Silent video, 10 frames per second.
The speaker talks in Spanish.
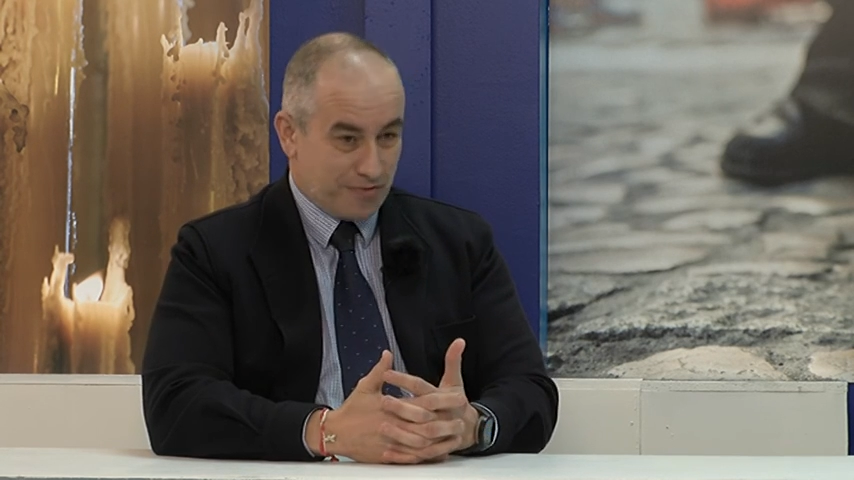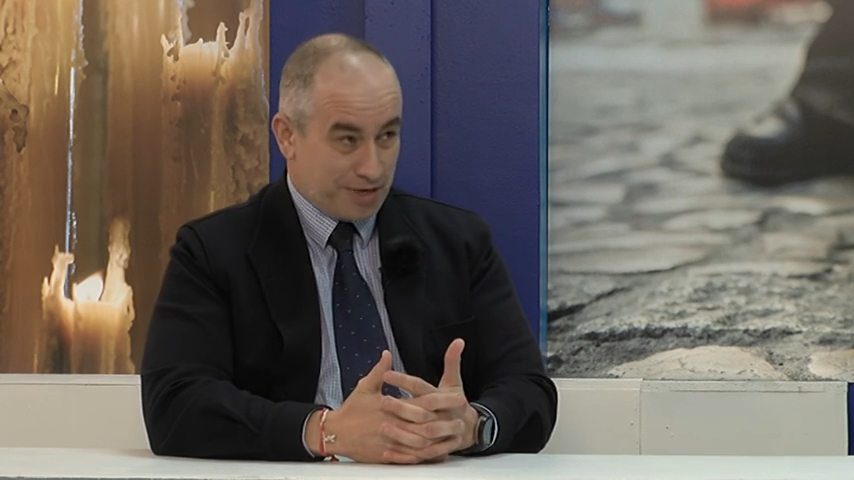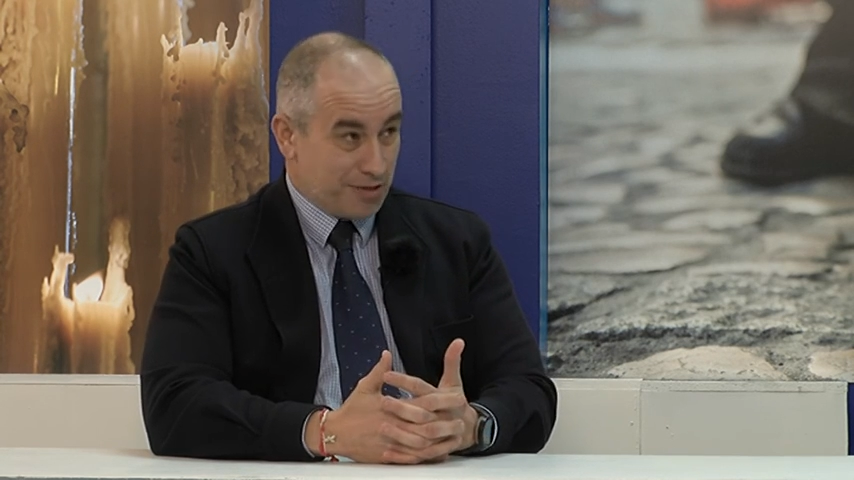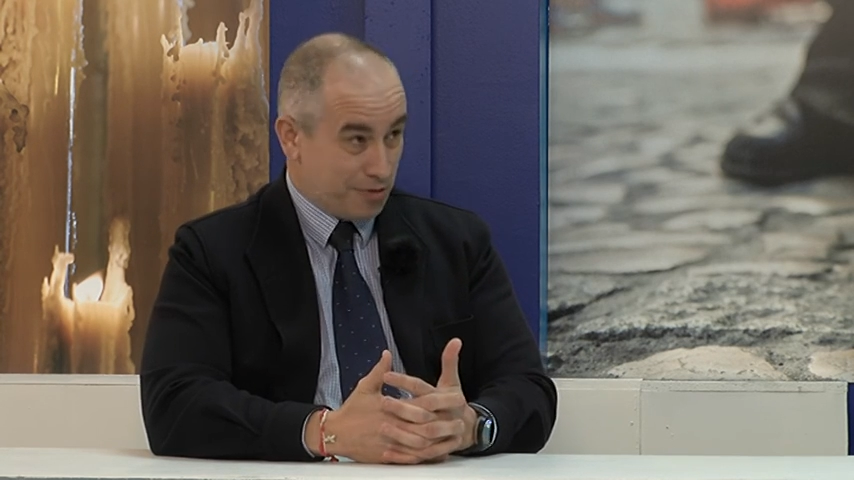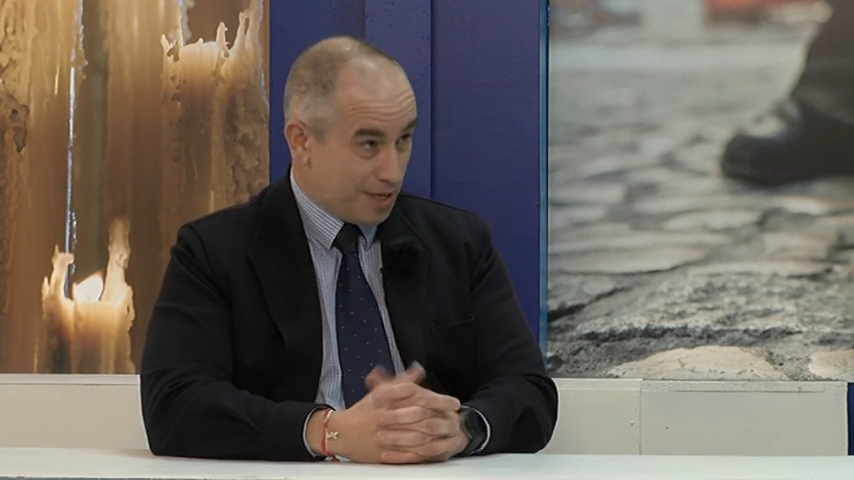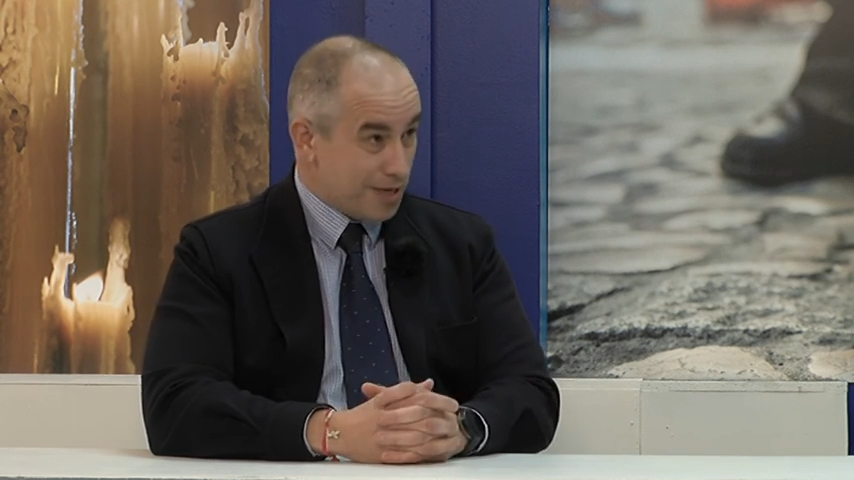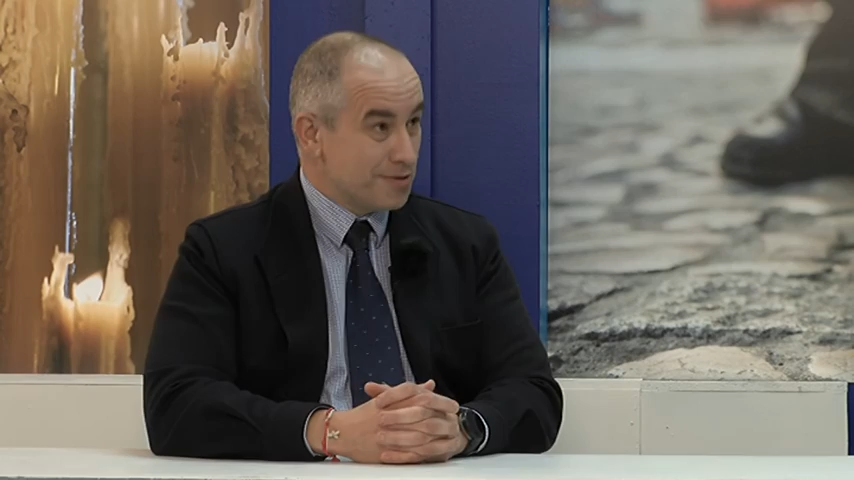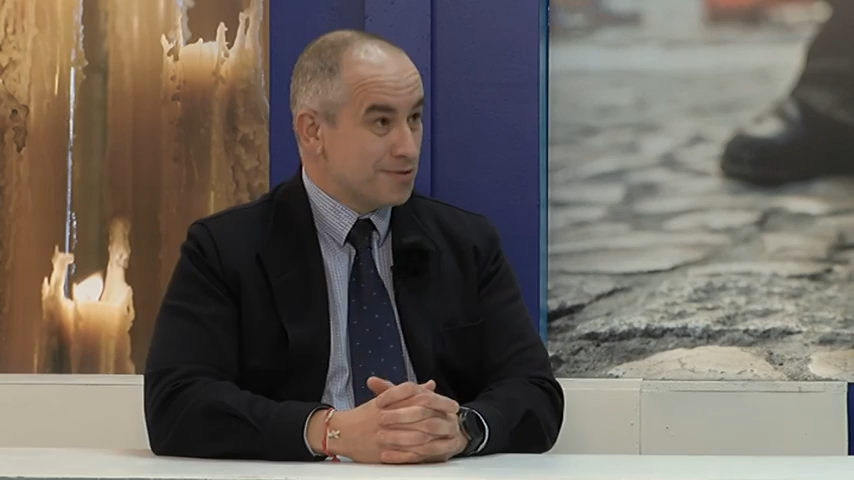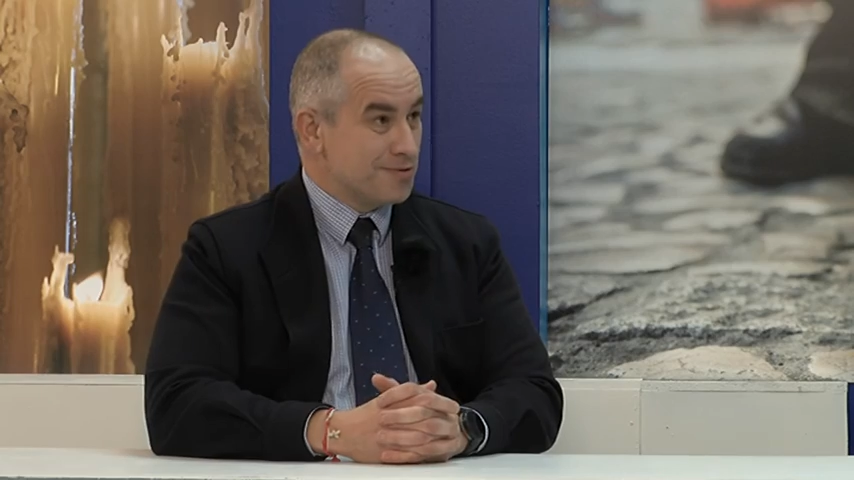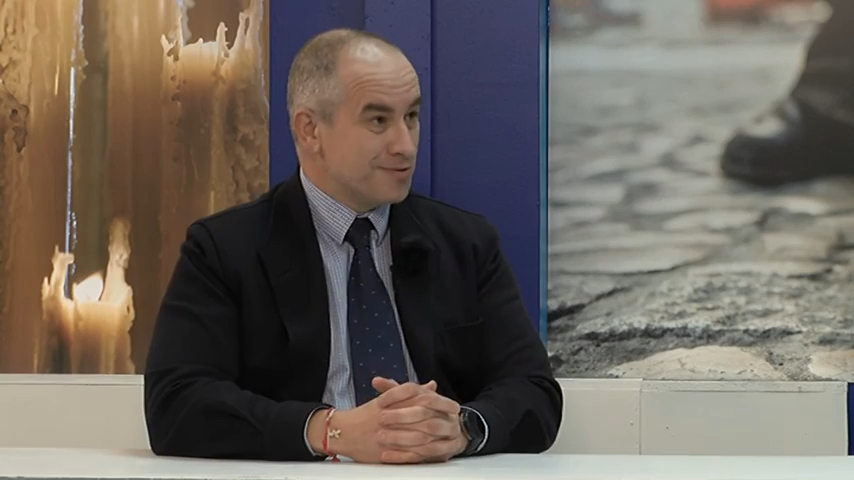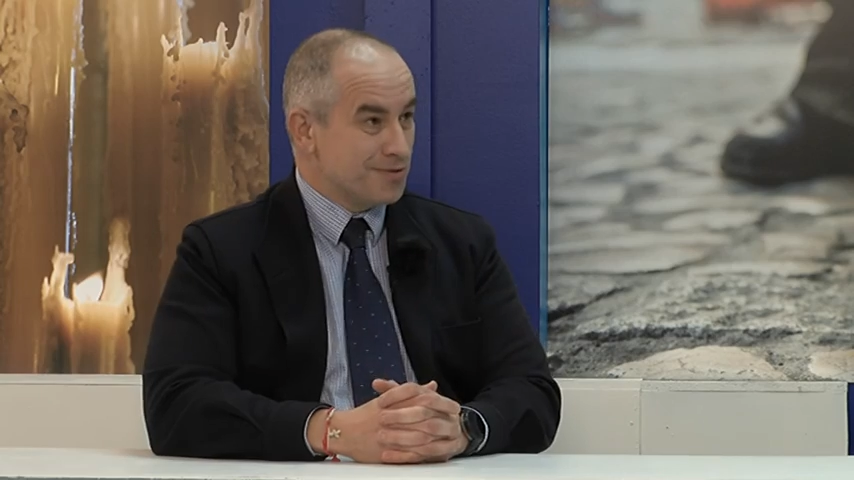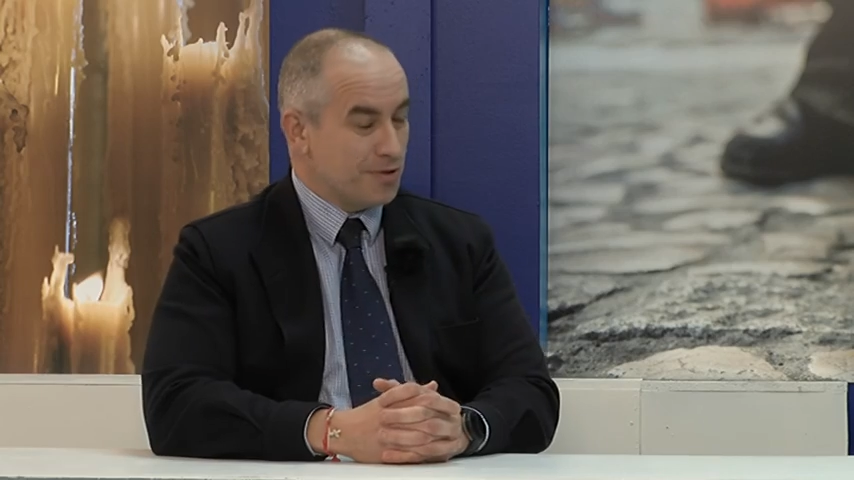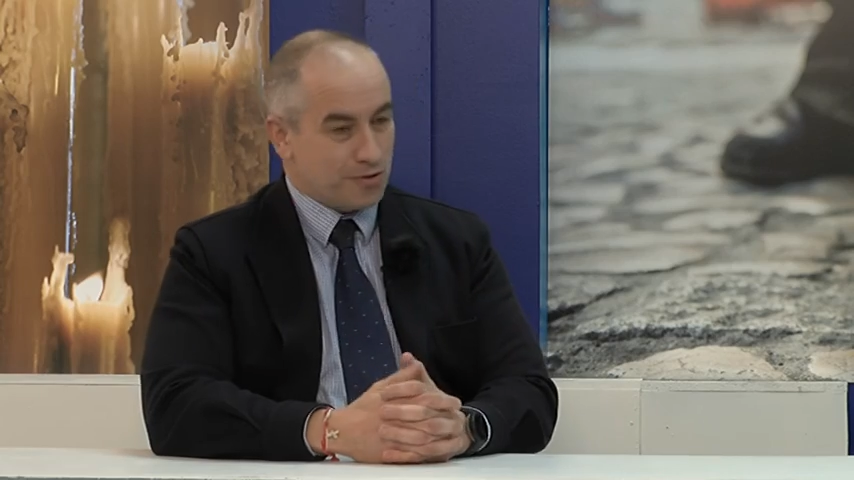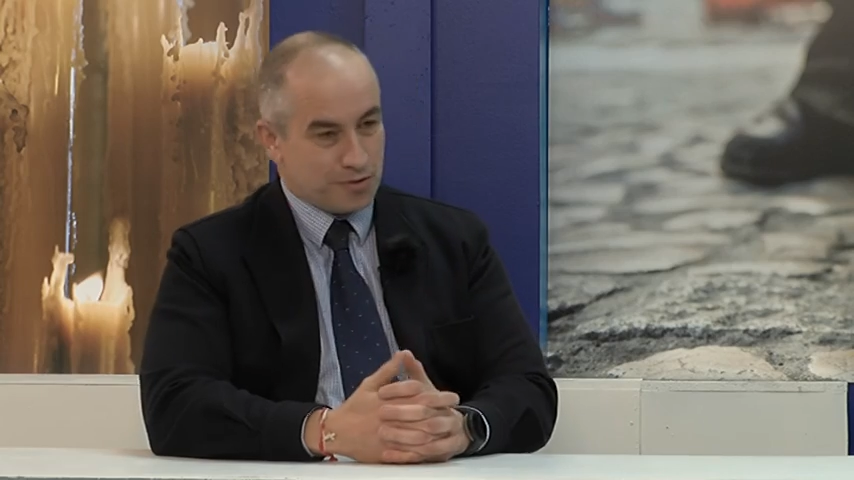Fernando Cano y con